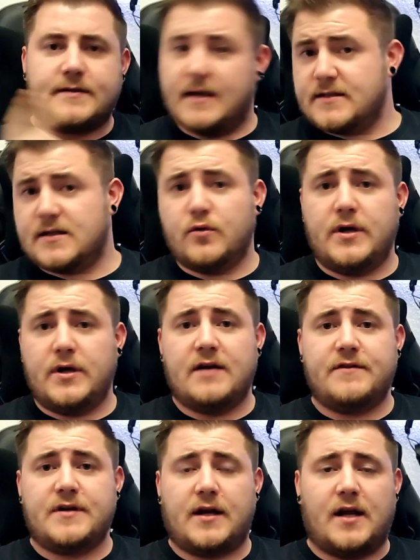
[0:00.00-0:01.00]
Das
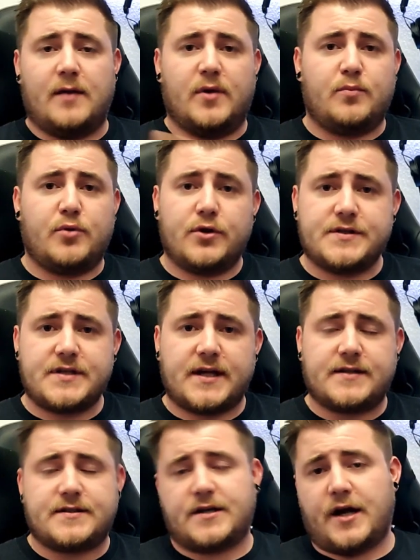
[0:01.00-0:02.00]
O11 Dynamic benutze ich
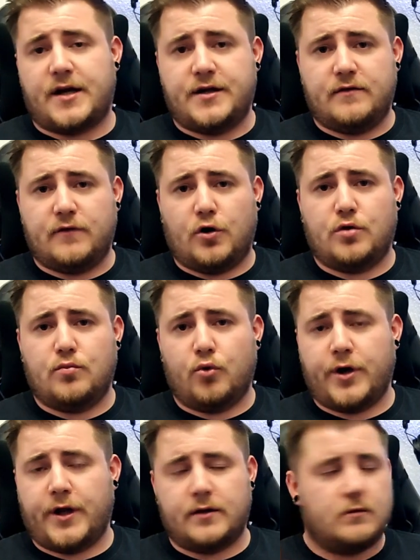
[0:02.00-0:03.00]
jetzt seit einigen Wochen,
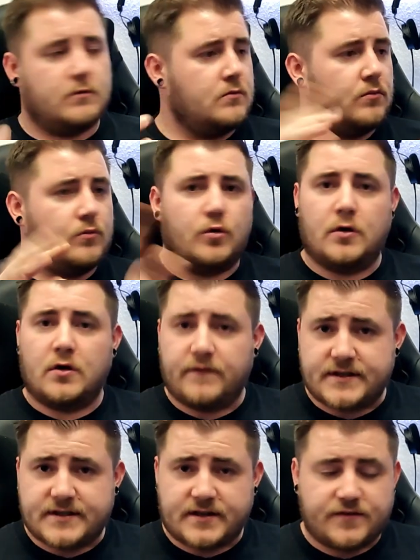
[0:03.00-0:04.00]
Monaten,
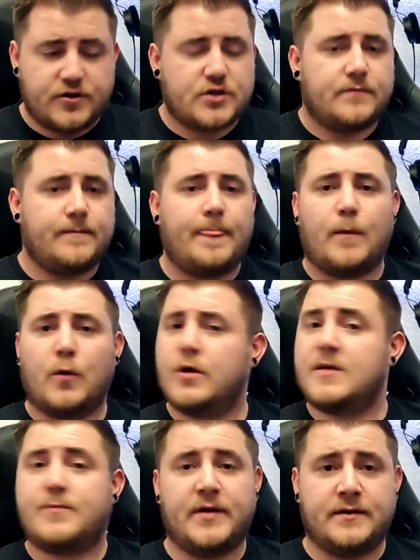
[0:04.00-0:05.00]
irgendwas dazwischen
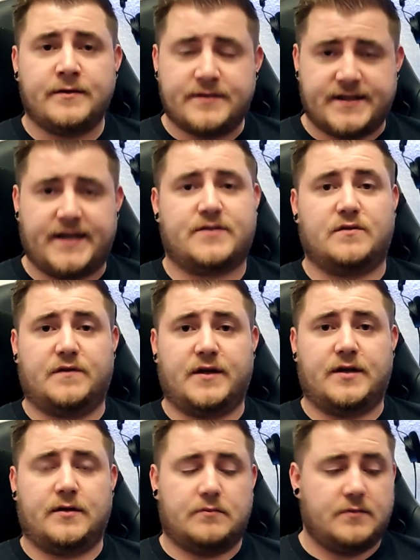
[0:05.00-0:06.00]
und ich bin sehr
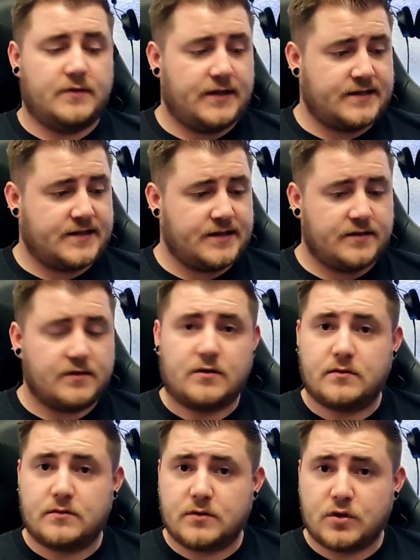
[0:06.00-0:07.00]
zufrieden. Es sieht
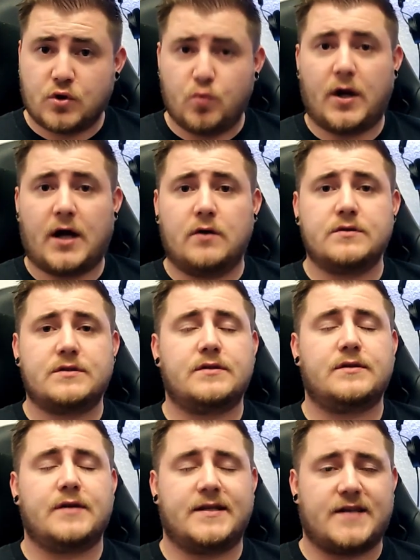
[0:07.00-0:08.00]
gut
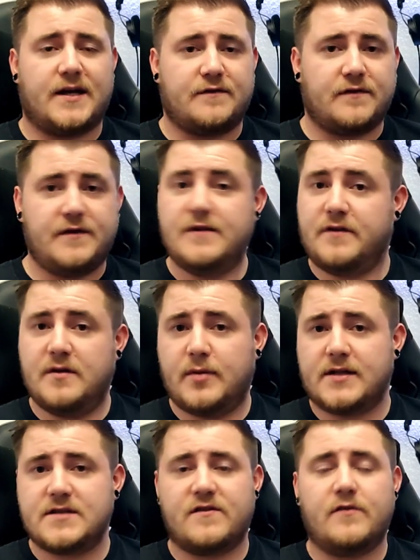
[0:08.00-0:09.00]
aus, es hat viel, viel
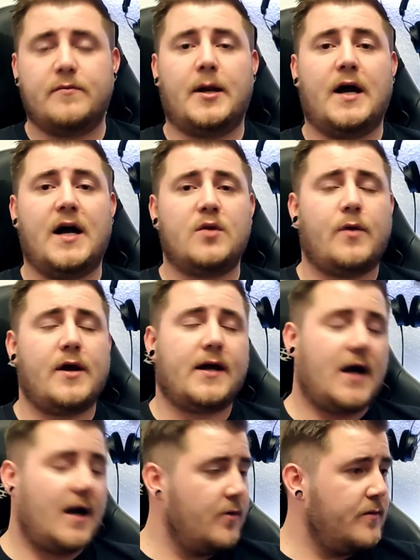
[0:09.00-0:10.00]
Platz für meine Hardware,
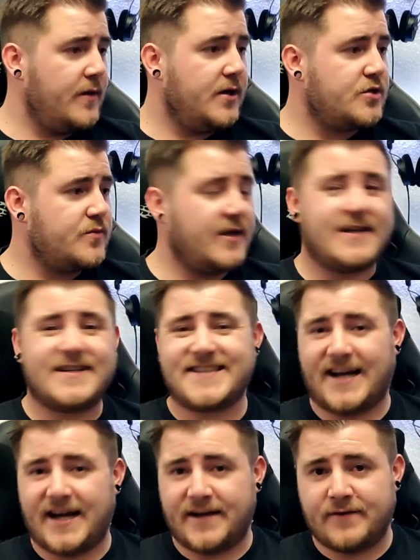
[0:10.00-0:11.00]
Kabelmanagement
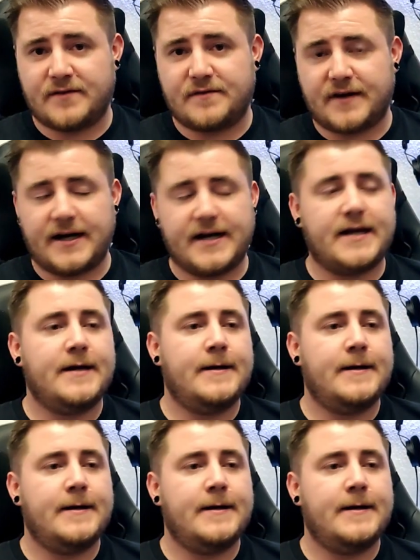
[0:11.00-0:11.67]
ist einwandfrei.